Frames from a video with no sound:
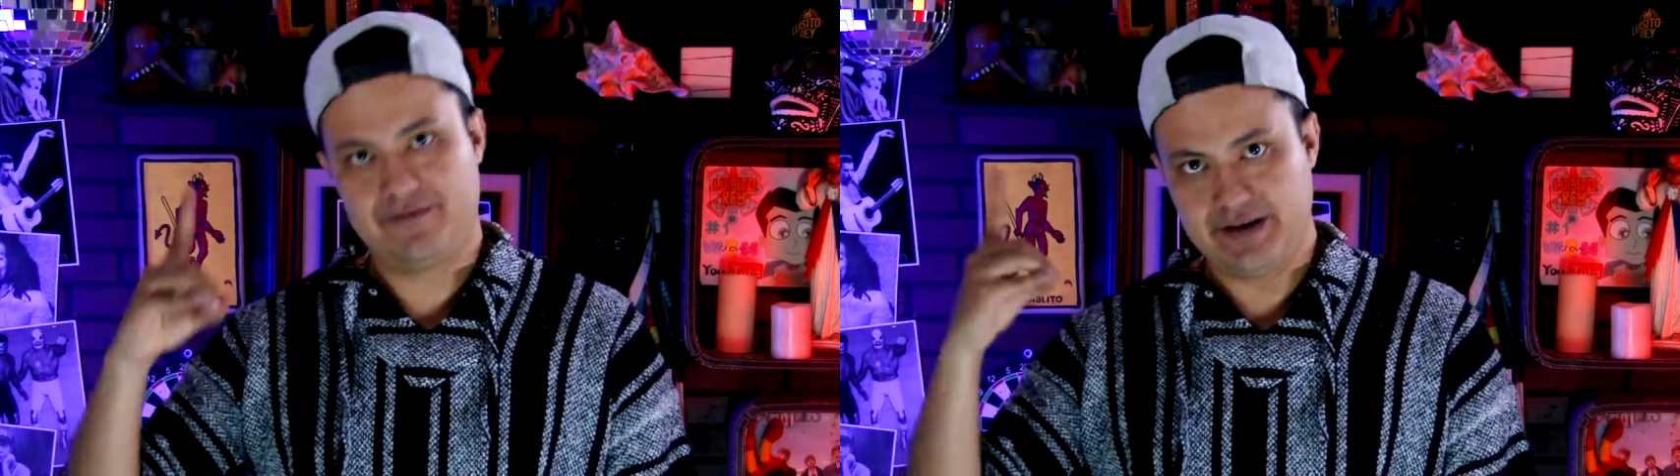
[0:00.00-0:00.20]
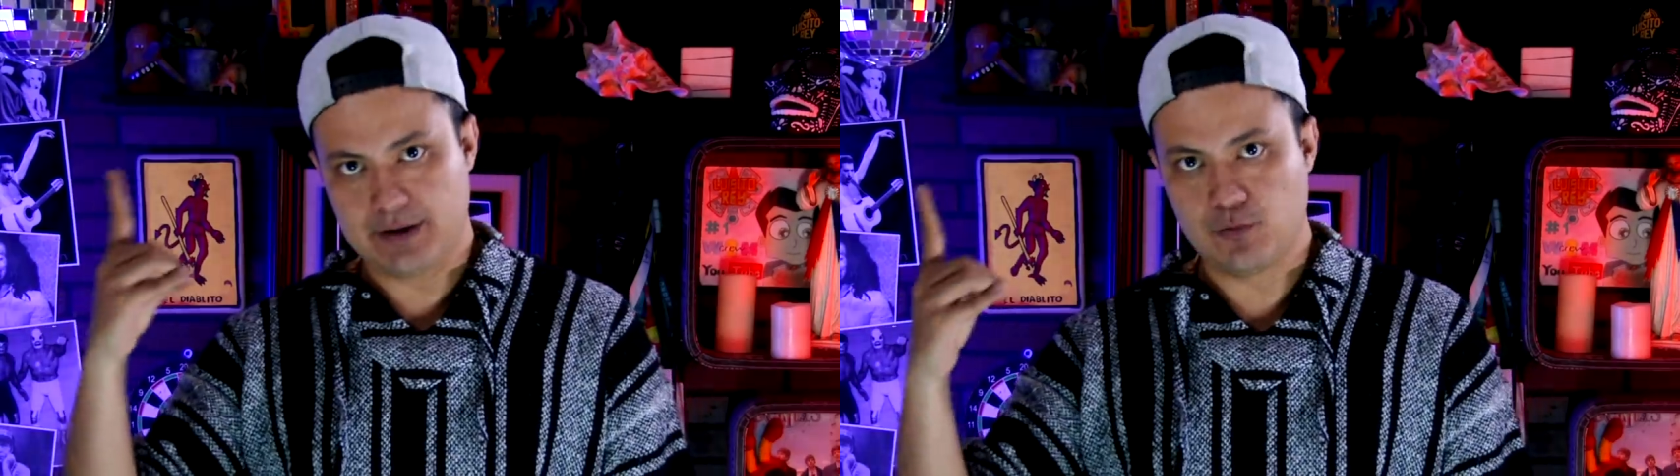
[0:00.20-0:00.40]

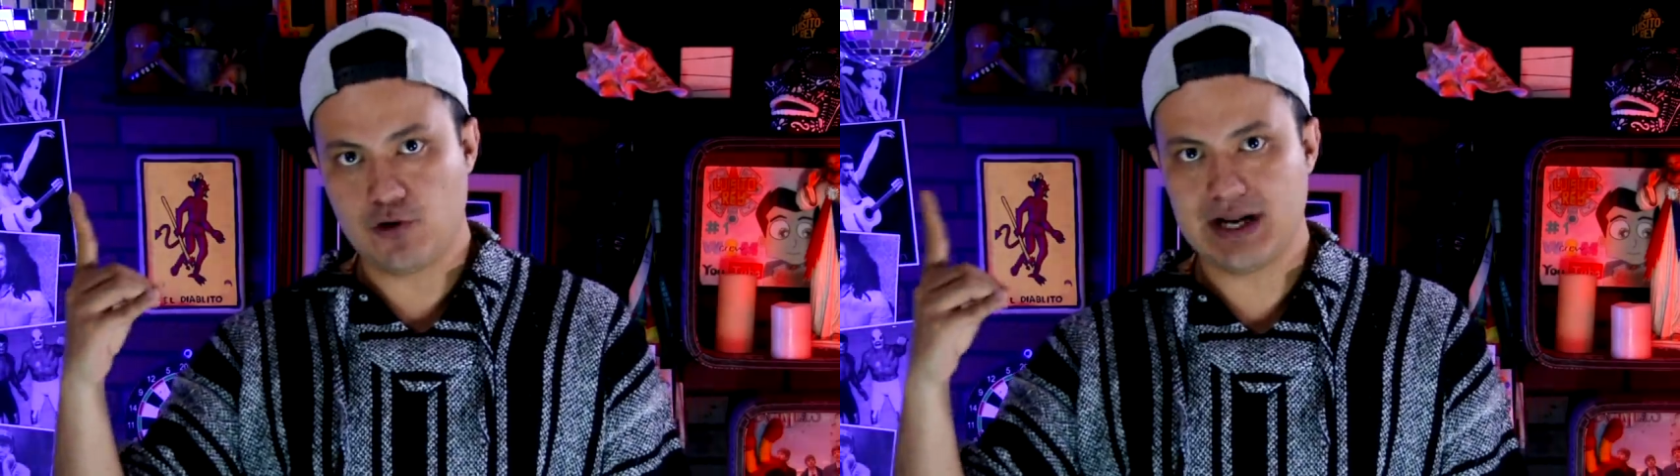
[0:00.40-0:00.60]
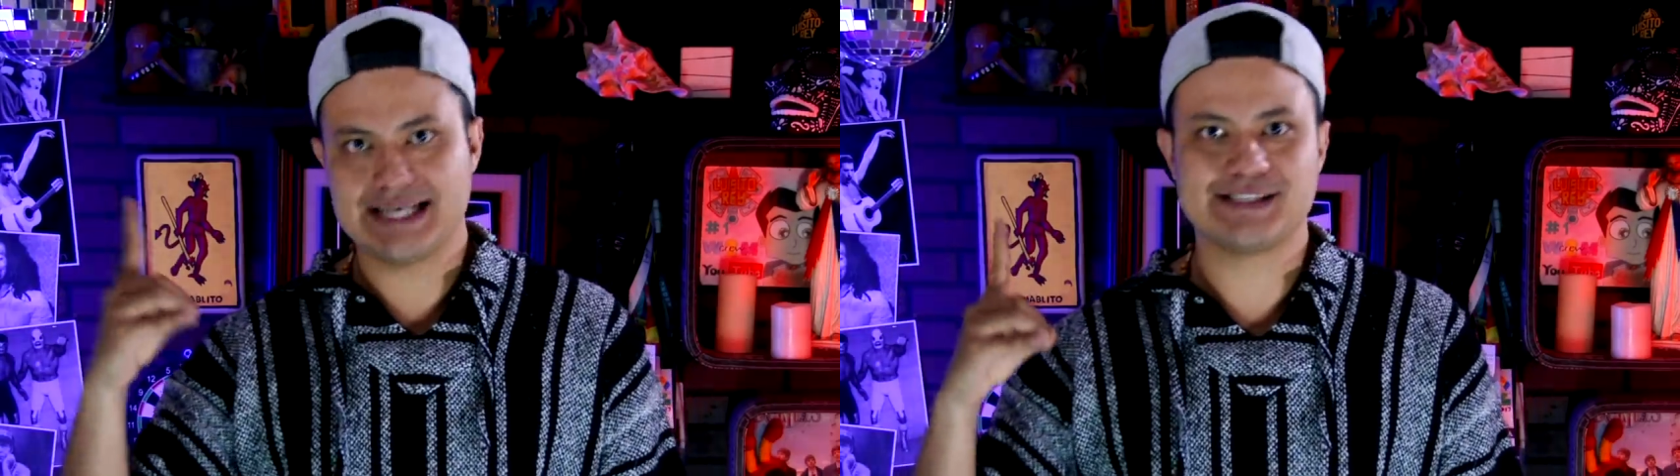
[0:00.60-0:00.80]

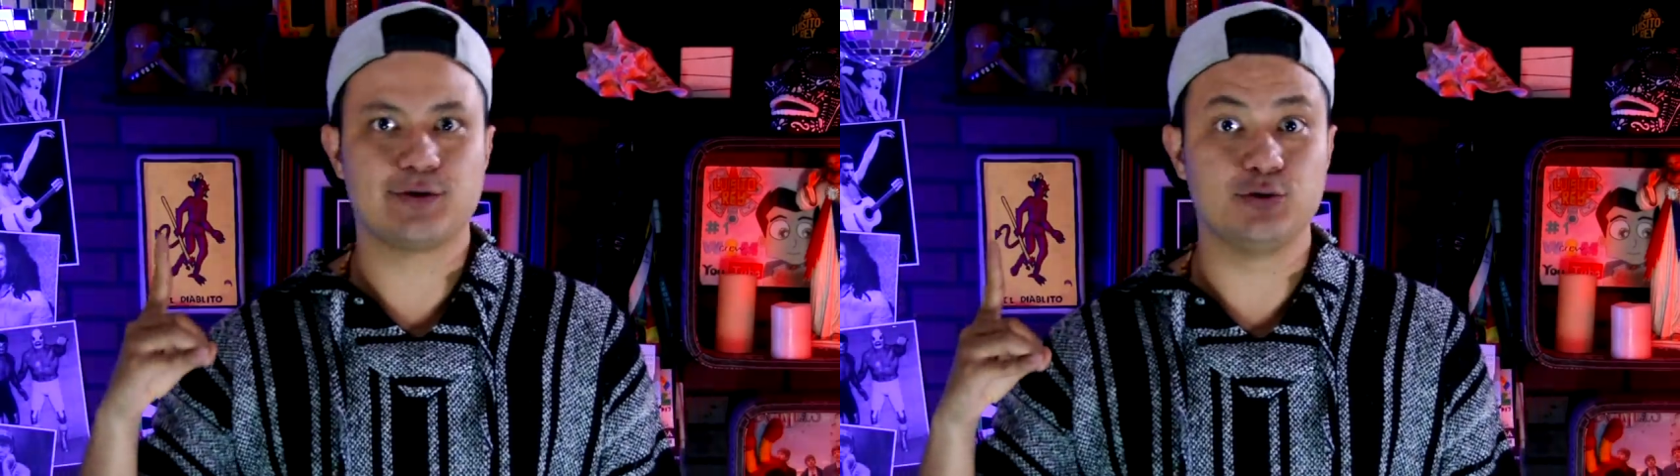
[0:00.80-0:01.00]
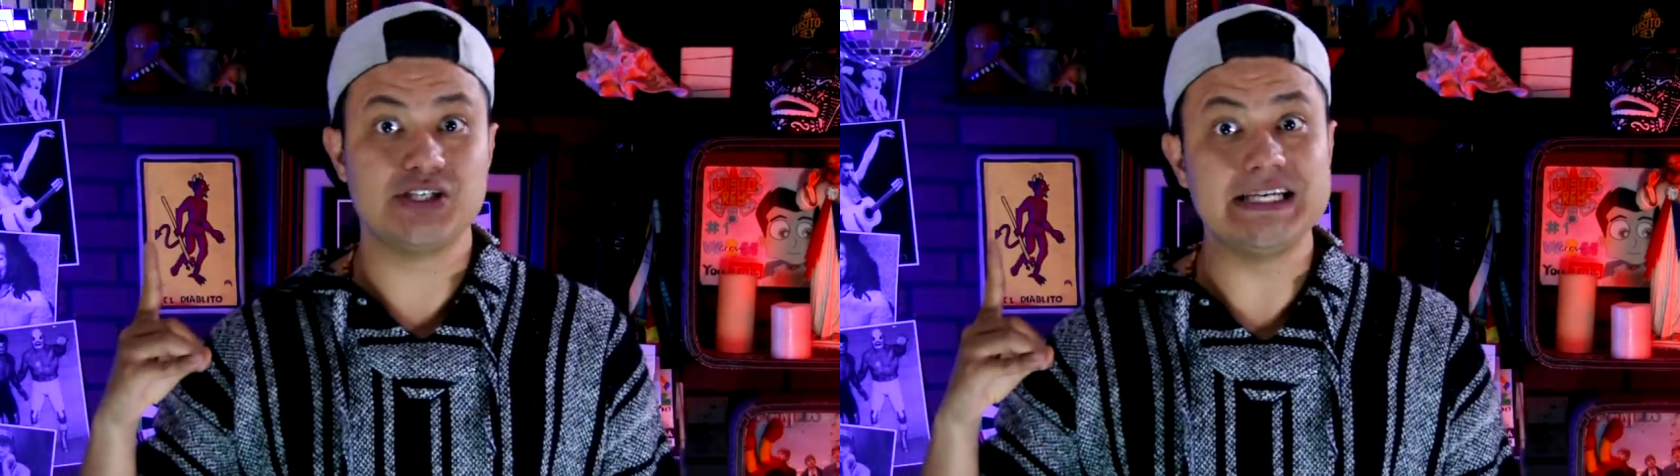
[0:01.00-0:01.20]
firmó la
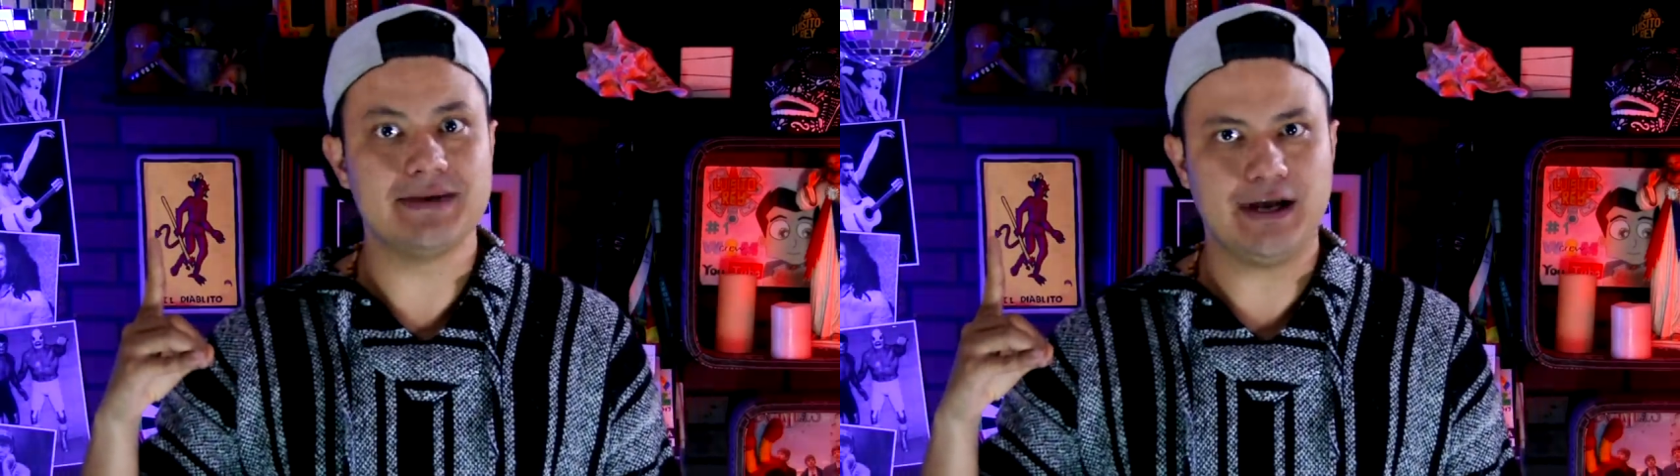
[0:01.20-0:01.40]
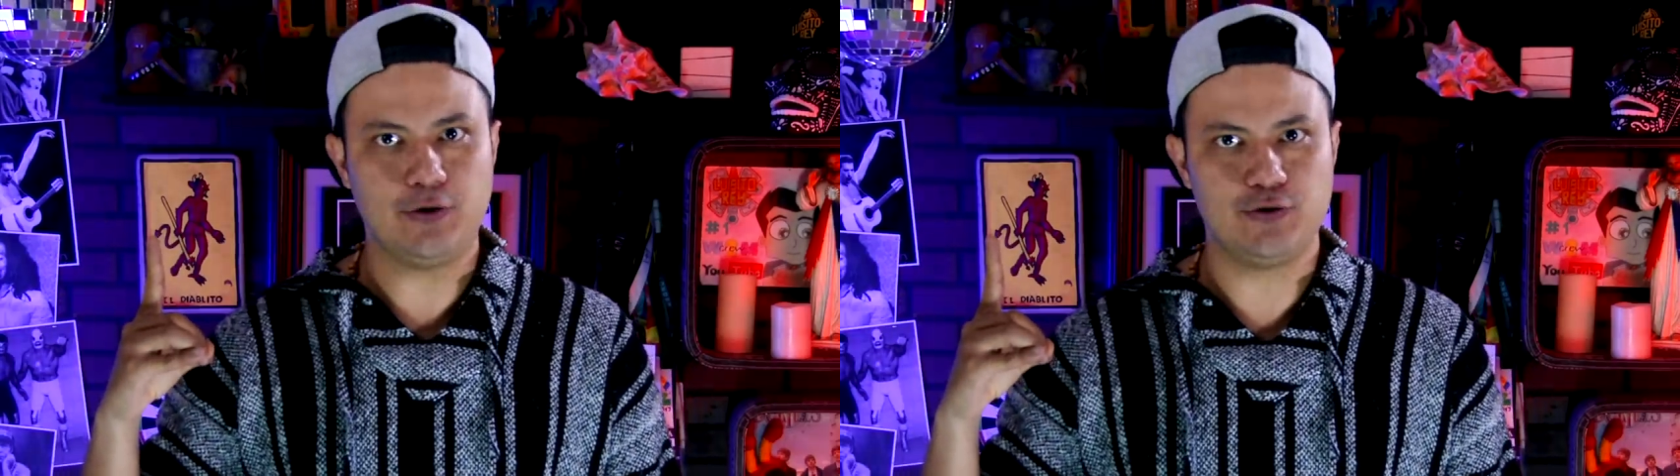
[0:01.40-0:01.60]

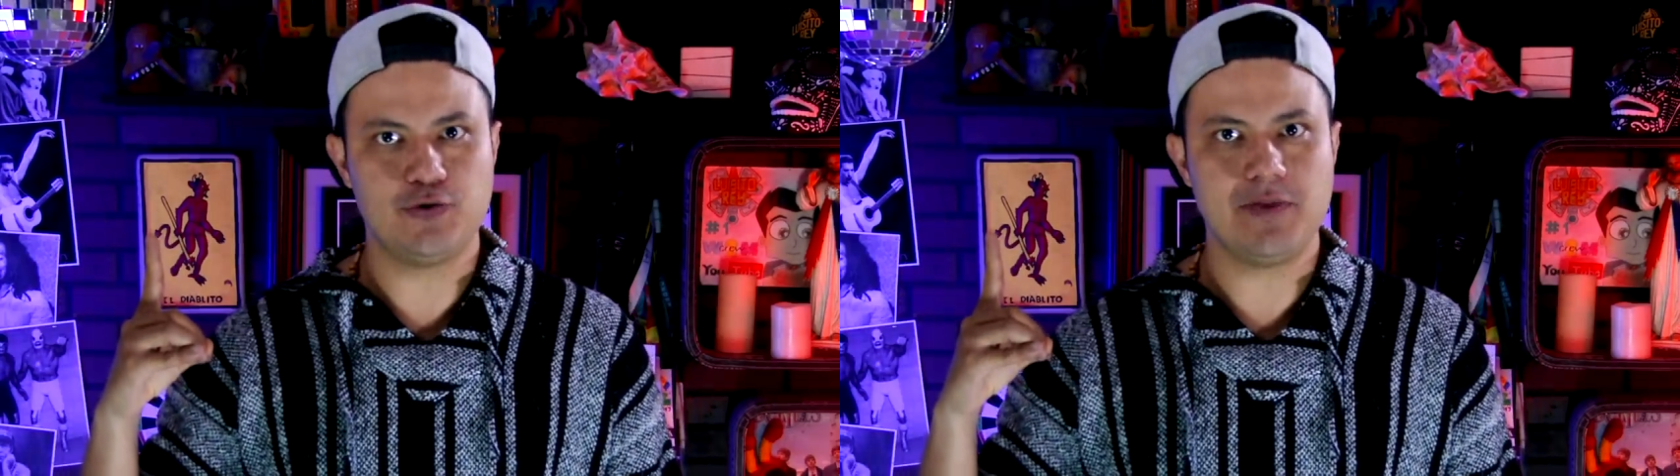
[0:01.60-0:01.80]
exclusiva con un